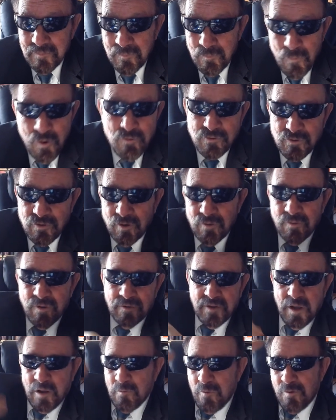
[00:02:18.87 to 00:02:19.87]
Muchos
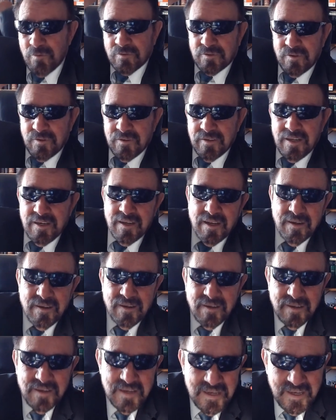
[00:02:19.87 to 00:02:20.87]
discursos de la
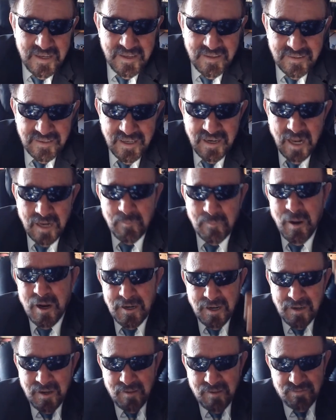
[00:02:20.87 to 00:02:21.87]
de la
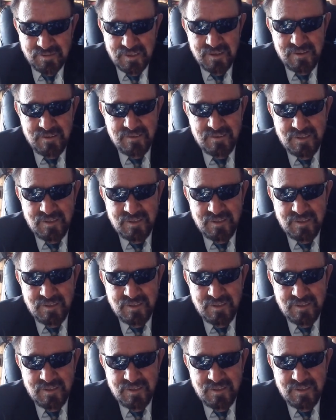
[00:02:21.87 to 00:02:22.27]
Alemania nazi,